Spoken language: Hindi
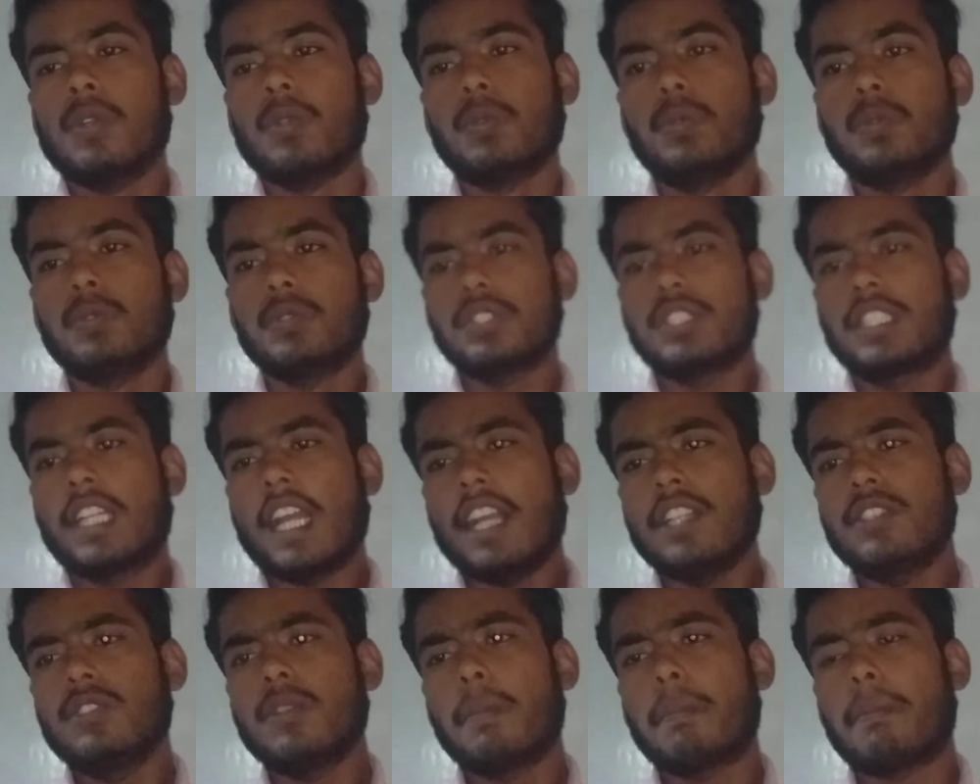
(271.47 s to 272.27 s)
उनका
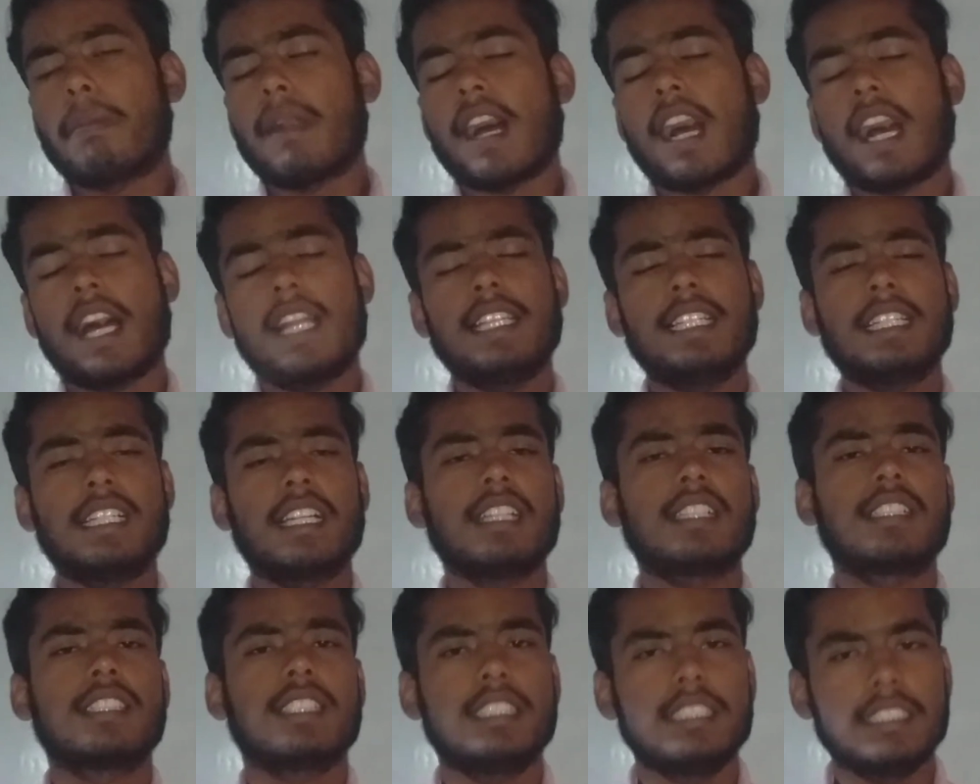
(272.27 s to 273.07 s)
जो पढ़ाने का
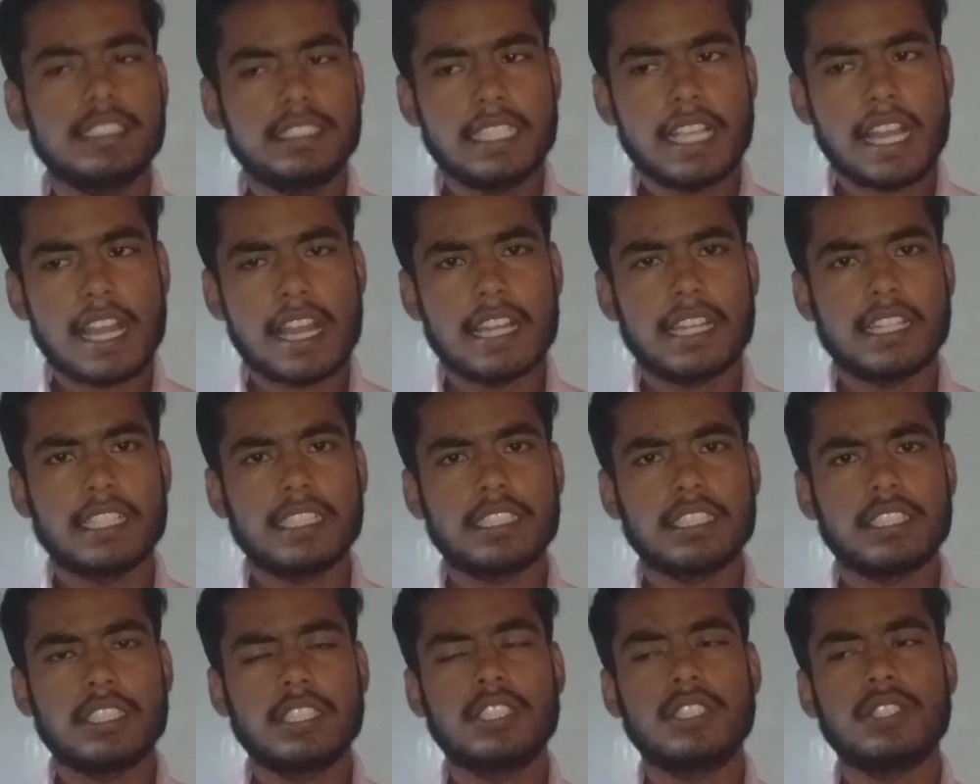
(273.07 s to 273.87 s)
तरीका है
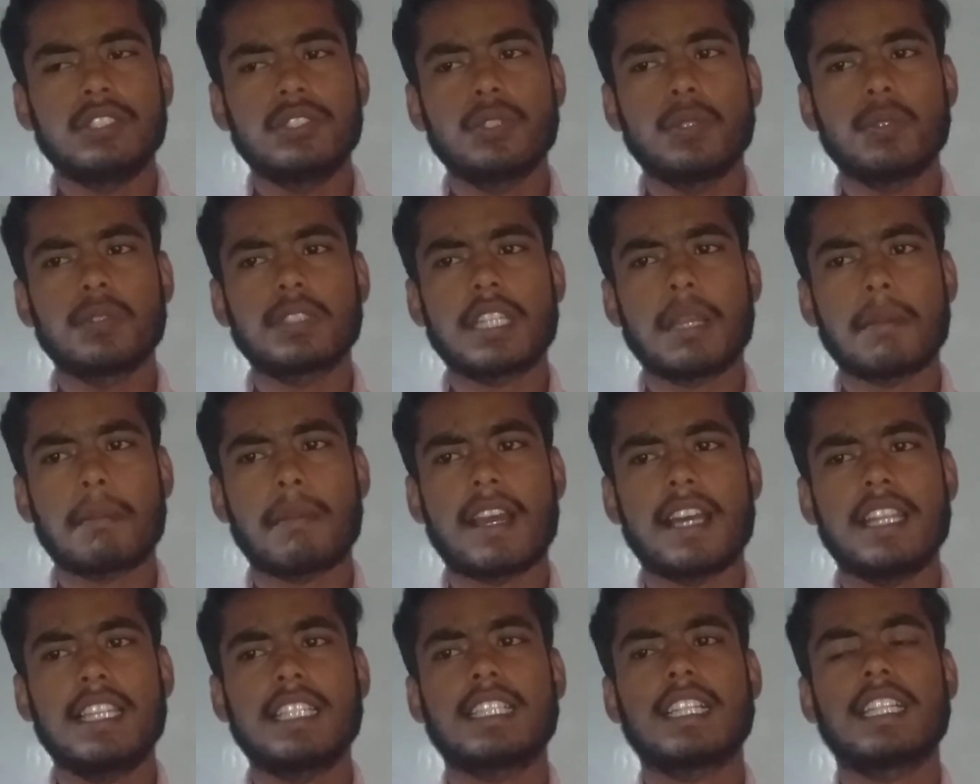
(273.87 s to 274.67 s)
जो उनका
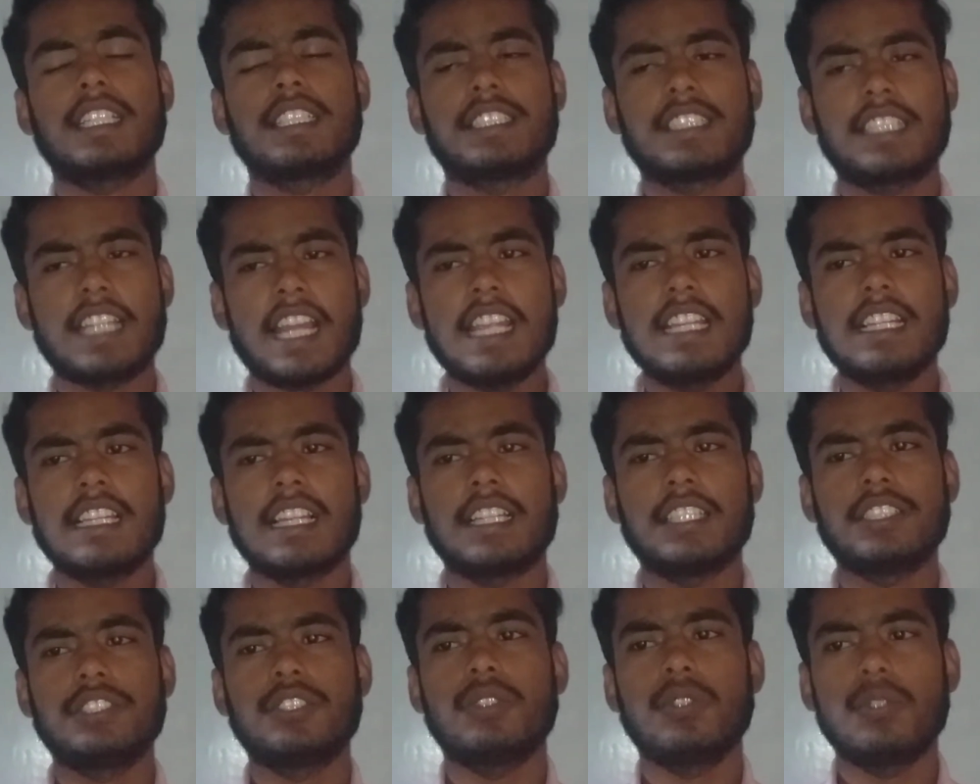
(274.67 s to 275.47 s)
पढ़ाने का स्टाइल
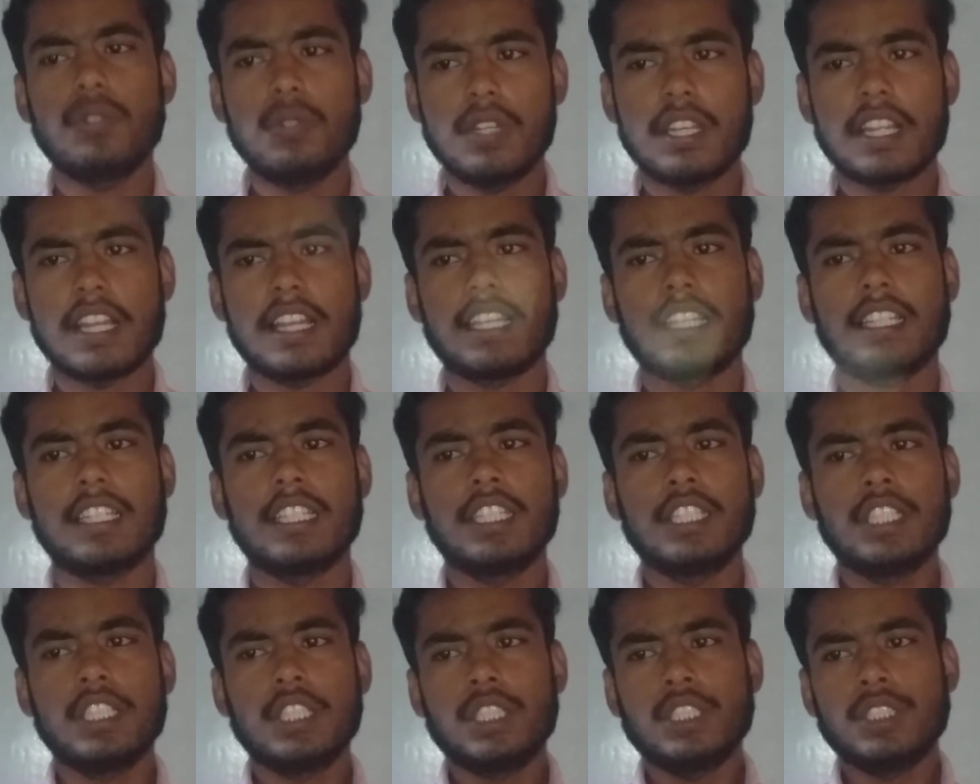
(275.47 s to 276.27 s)
है जो रूल है
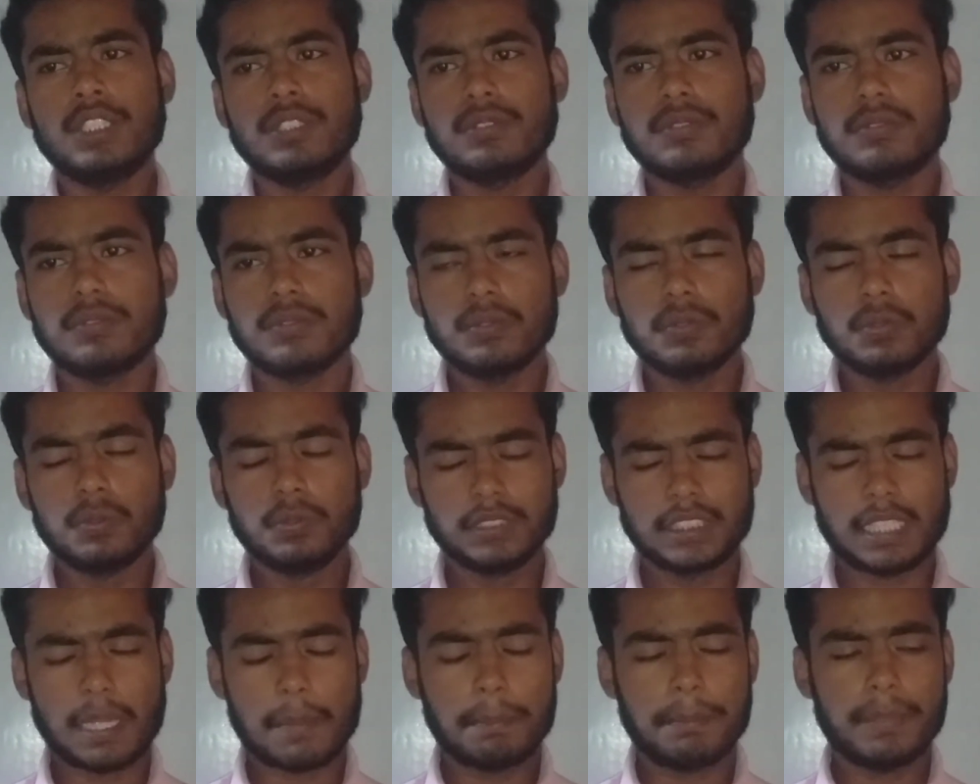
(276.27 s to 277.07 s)

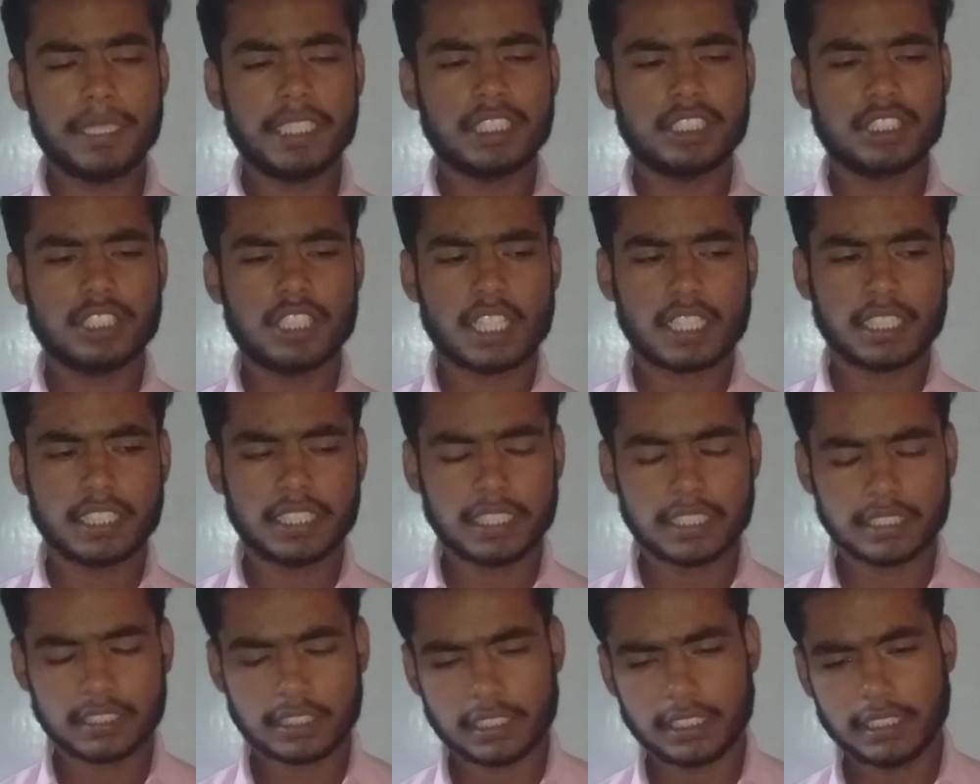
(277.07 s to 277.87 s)
उनका पेश करने
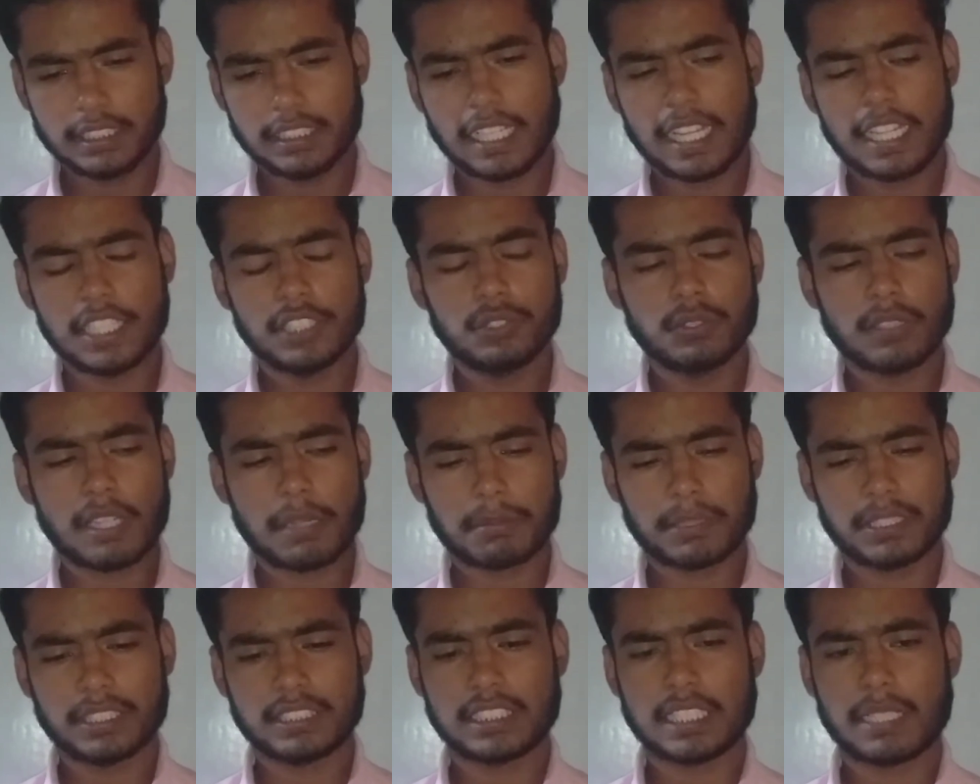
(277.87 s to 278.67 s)
का तरीका है जो
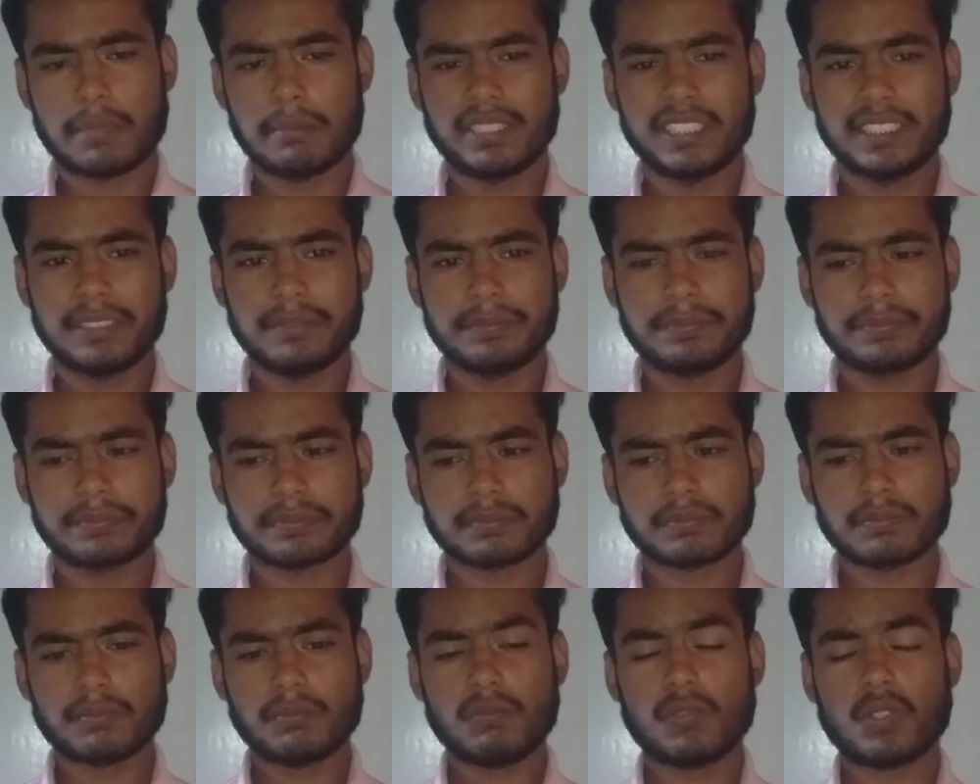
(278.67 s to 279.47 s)
आपके सामने
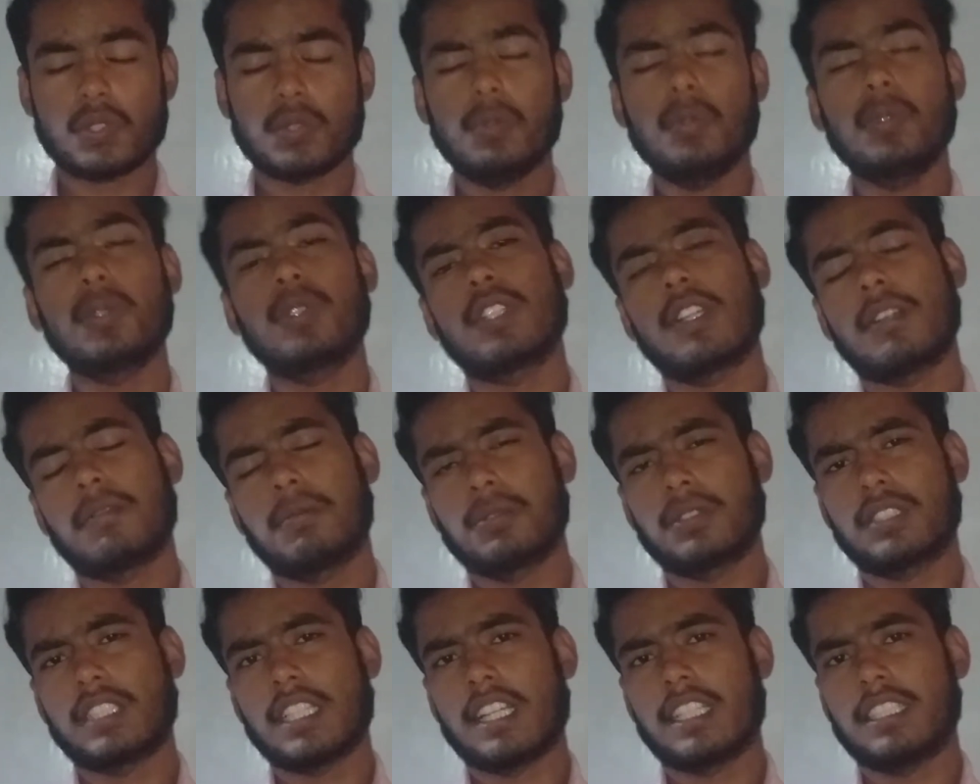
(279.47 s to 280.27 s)
वो टफ
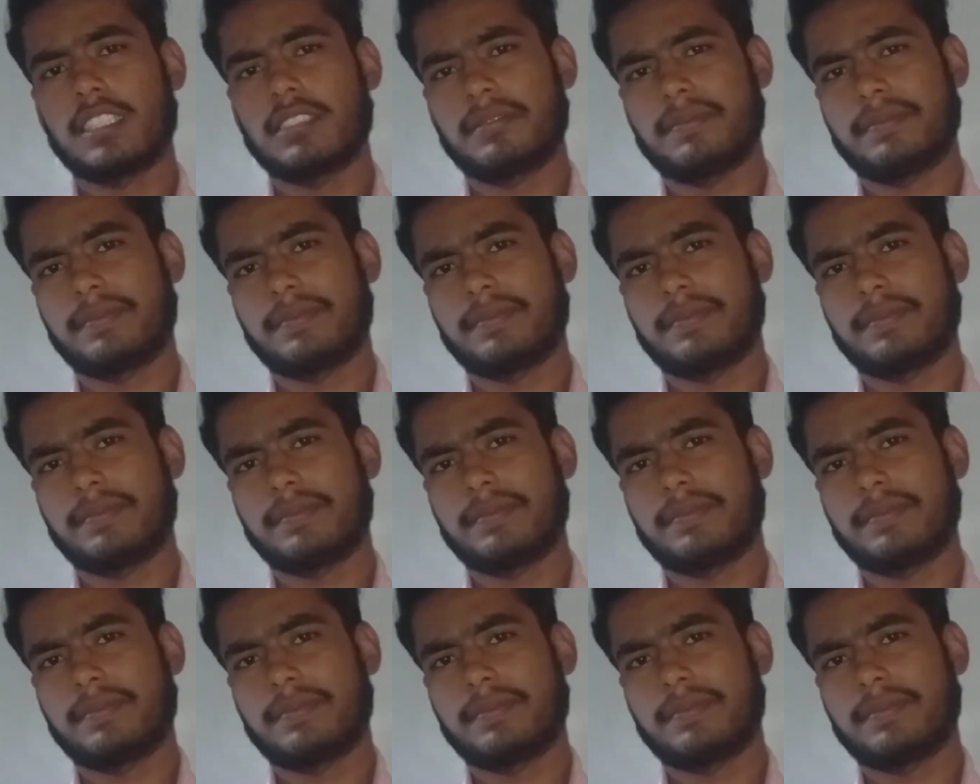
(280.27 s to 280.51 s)
होता है